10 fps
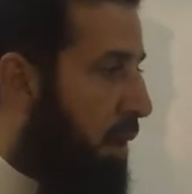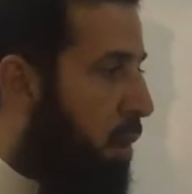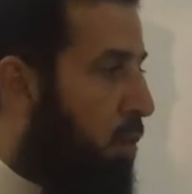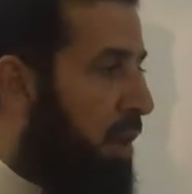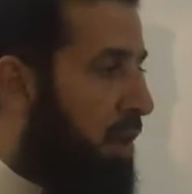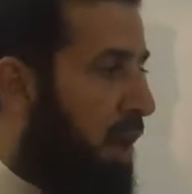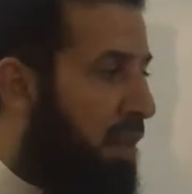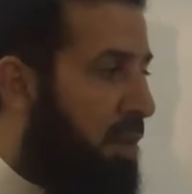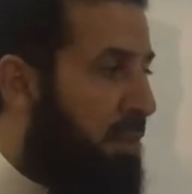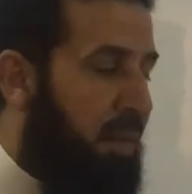يقول
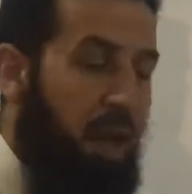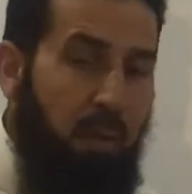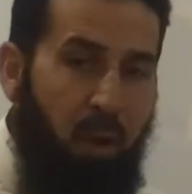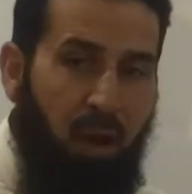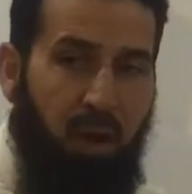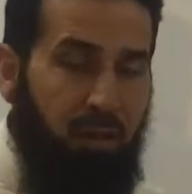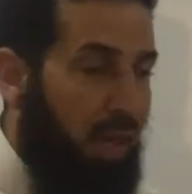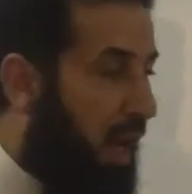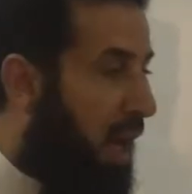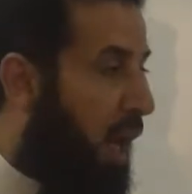الناظم رحمه الله
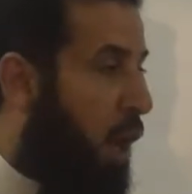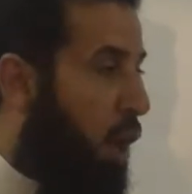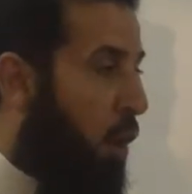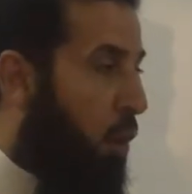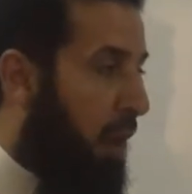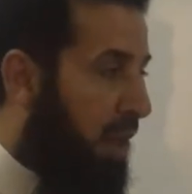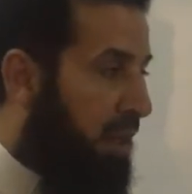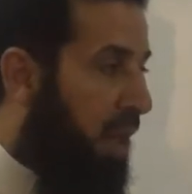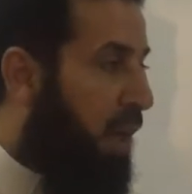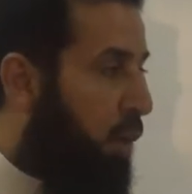تعالى
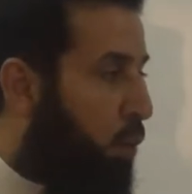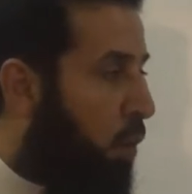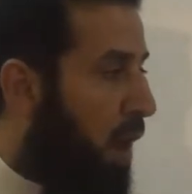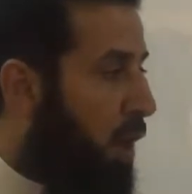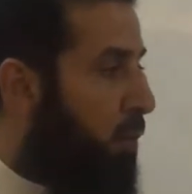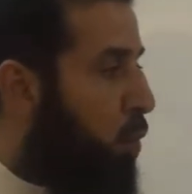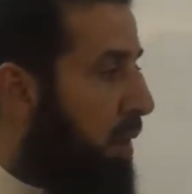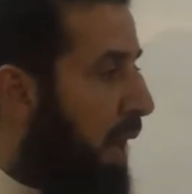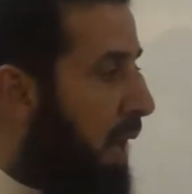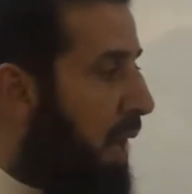ويتخذ
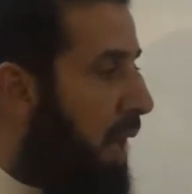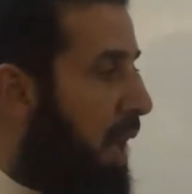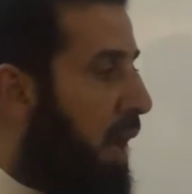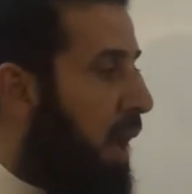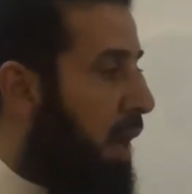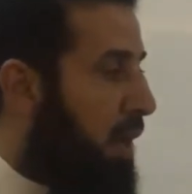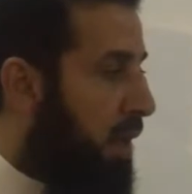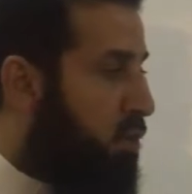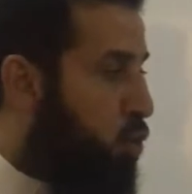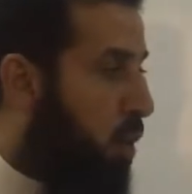غيب حلا
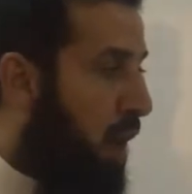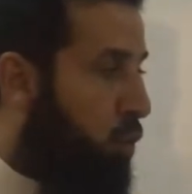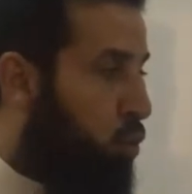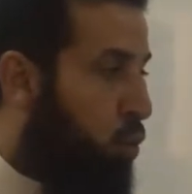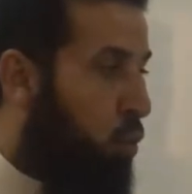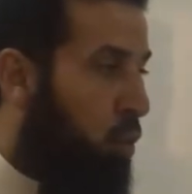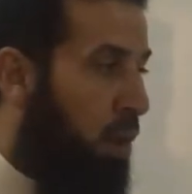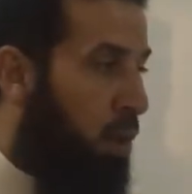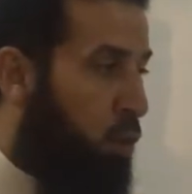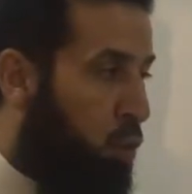ليسوء نو
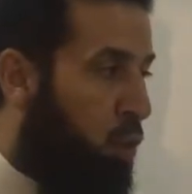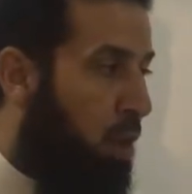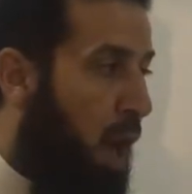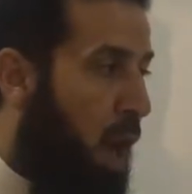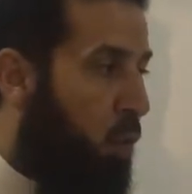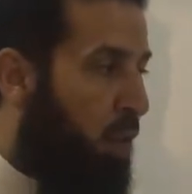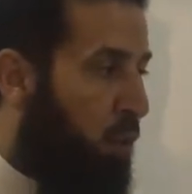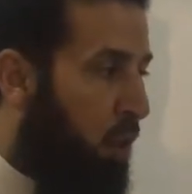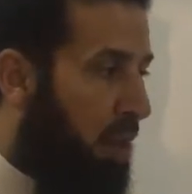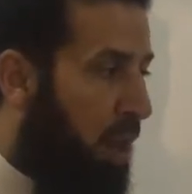نوراو
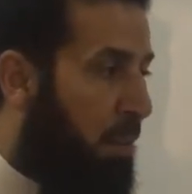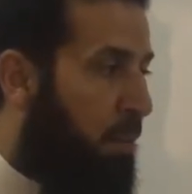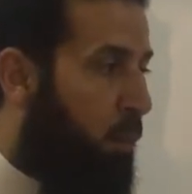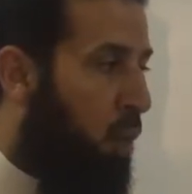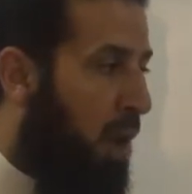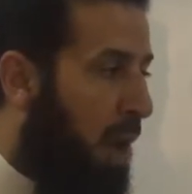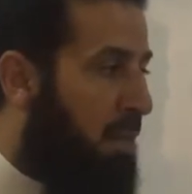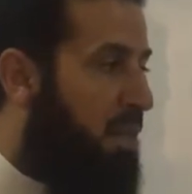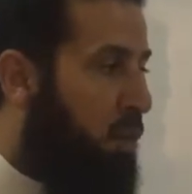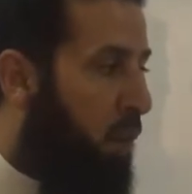وضم
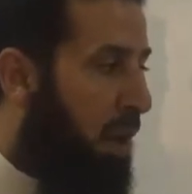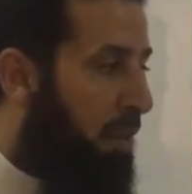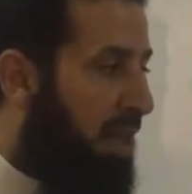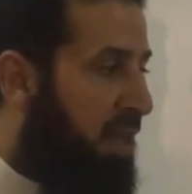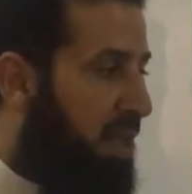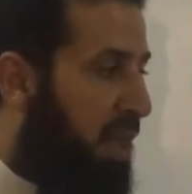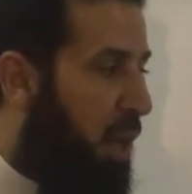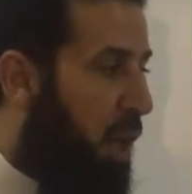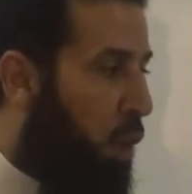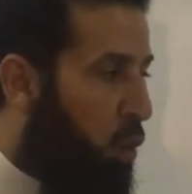الهمز والمد
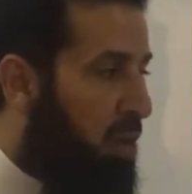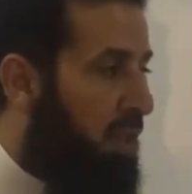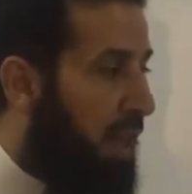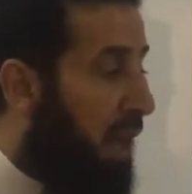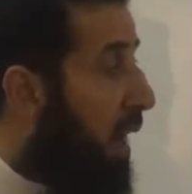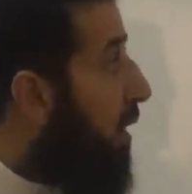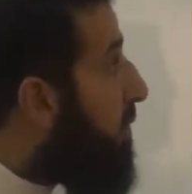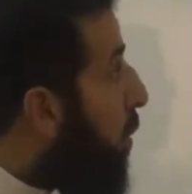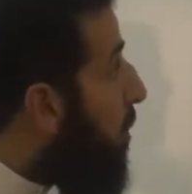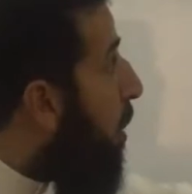عدلا
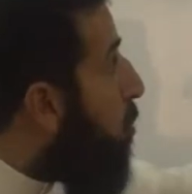افتحوا لنا